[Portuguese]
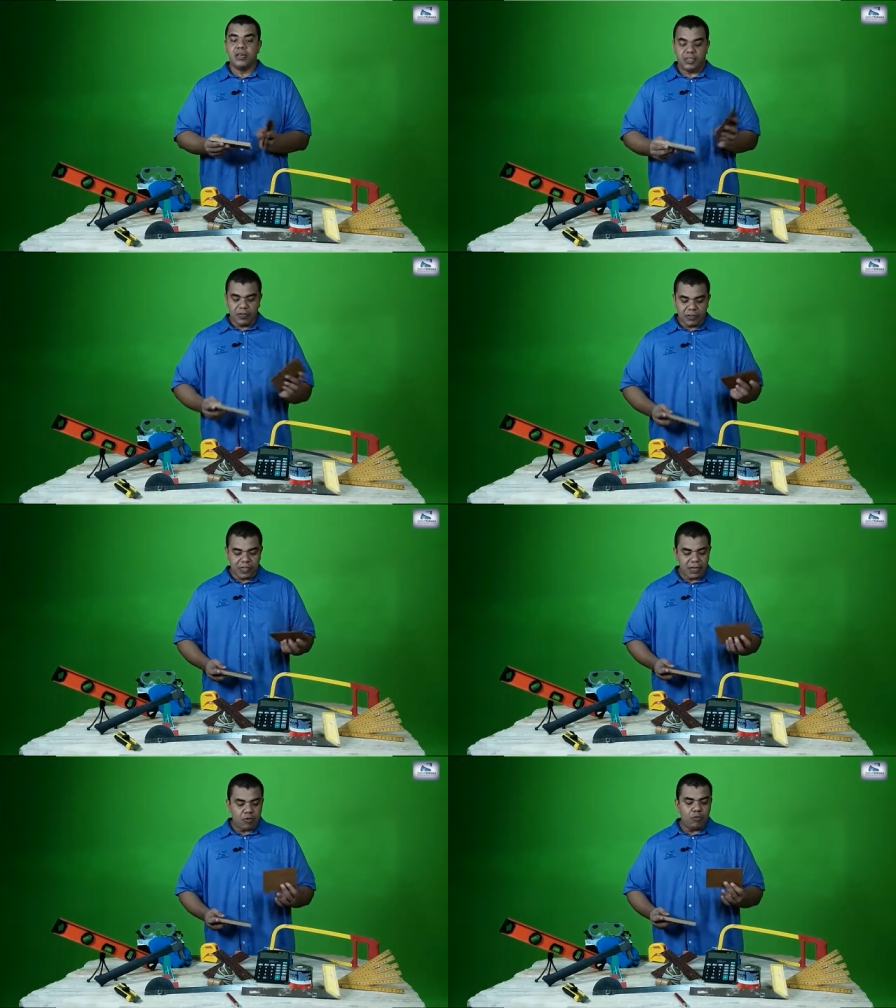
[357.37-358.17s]
Se
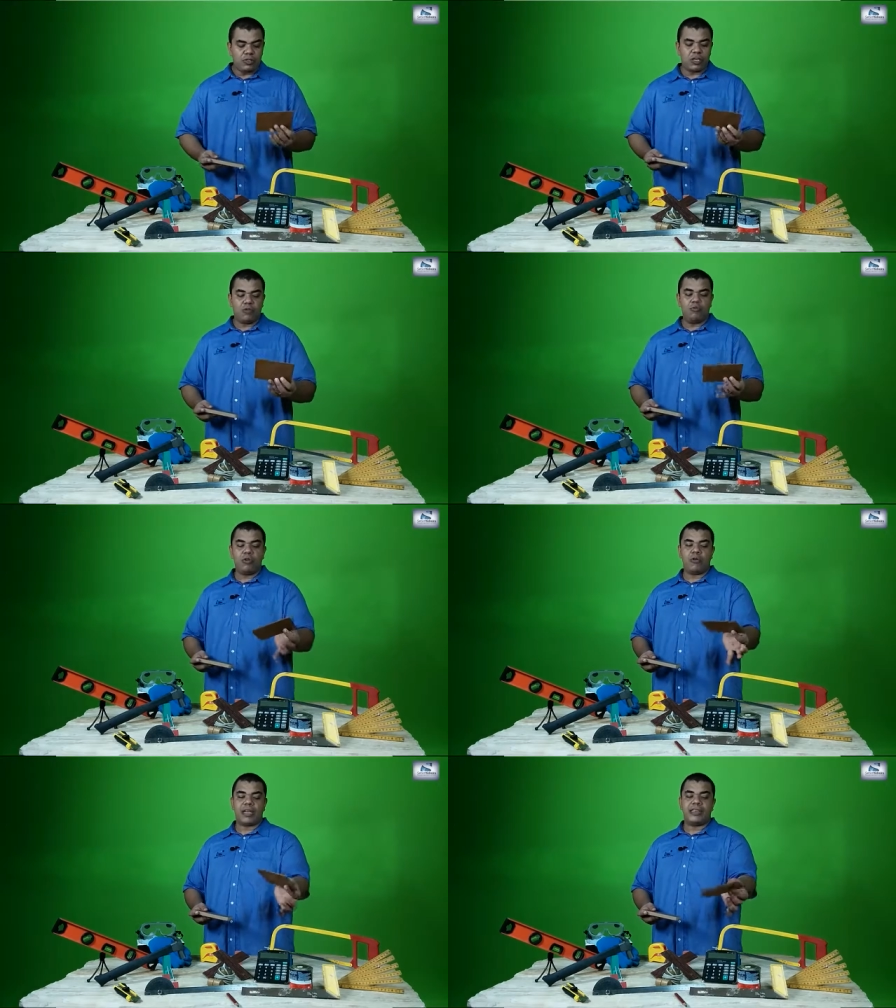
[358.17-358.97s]
você usa um
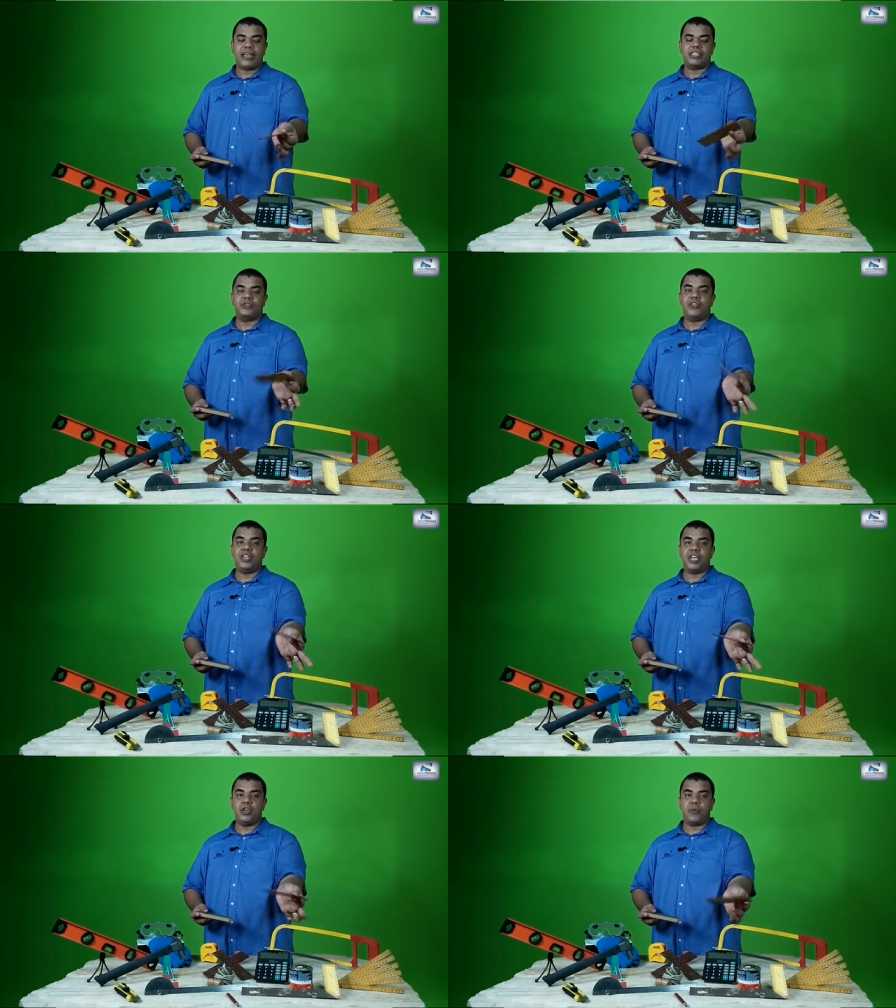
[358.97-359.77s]
Eucatex
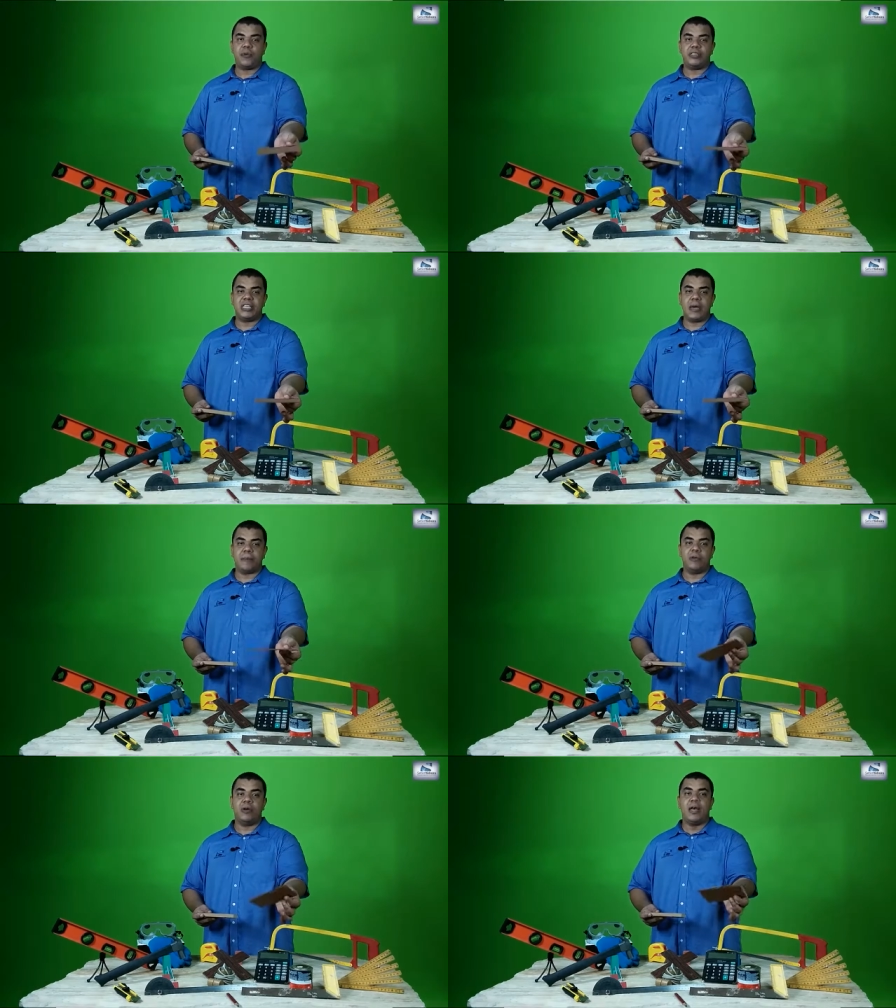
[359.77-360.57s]
fininho, por
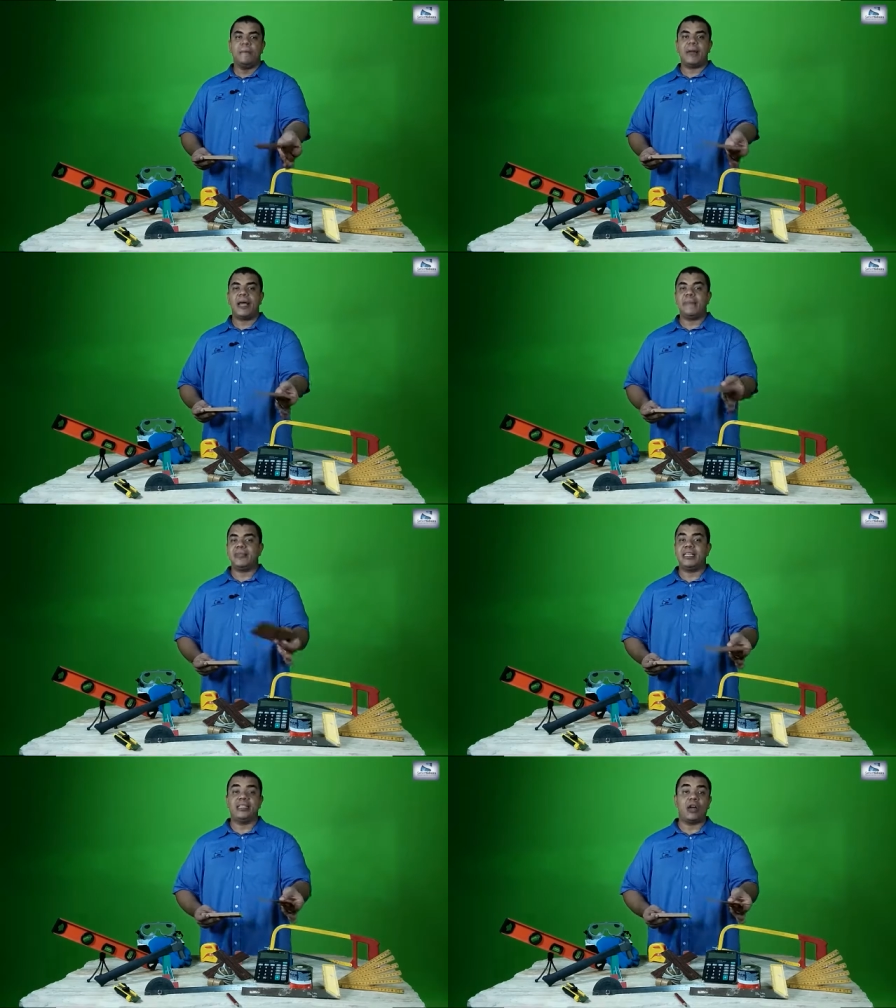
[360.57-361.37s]
exemplo, para
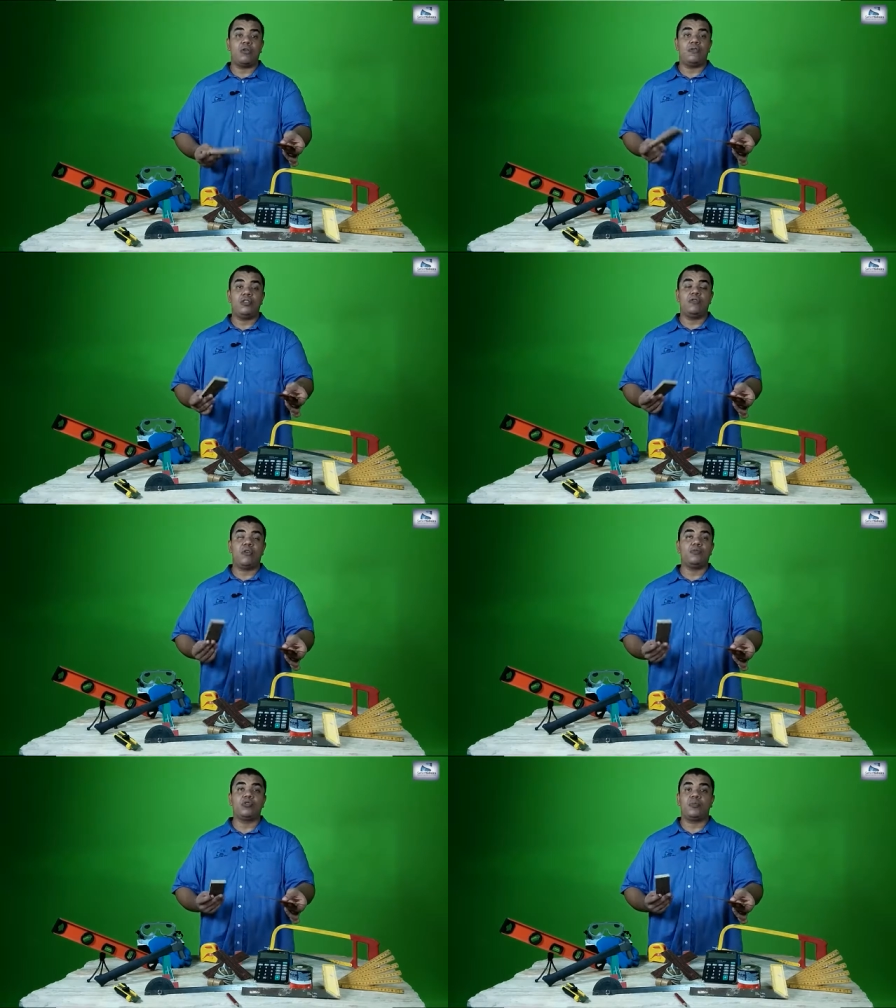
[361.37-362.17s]
representar um vidro,
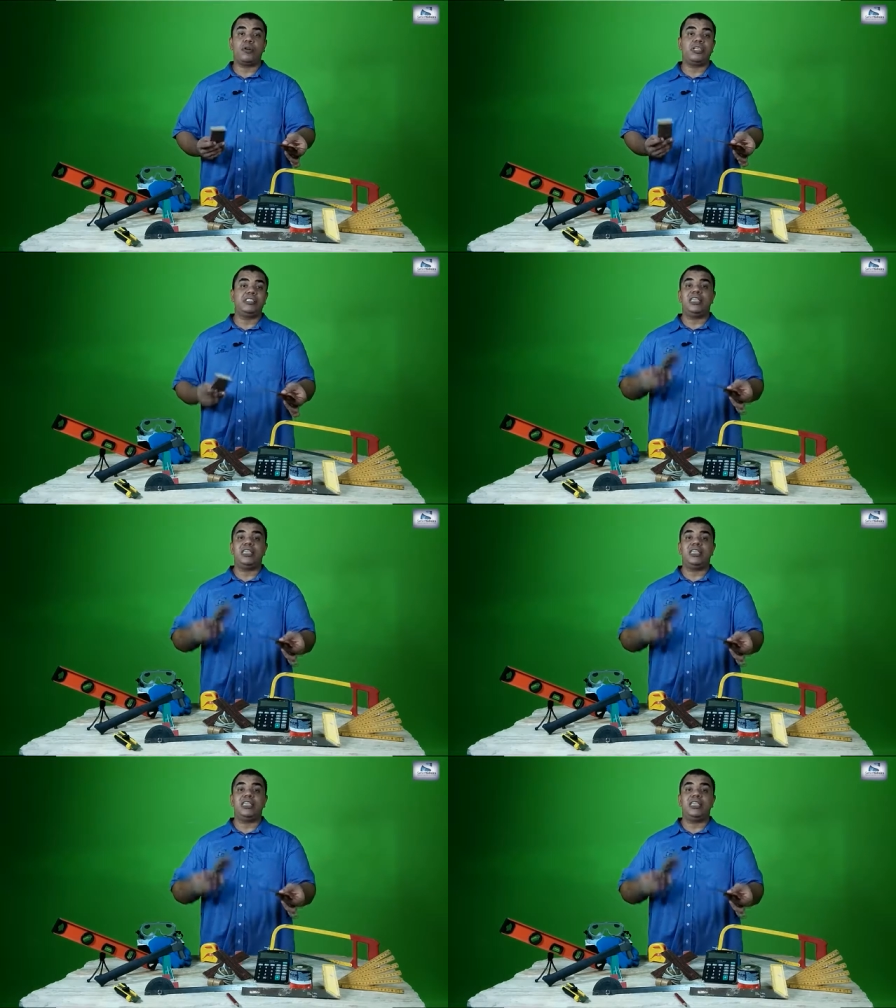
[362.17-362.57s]
vamos supor, de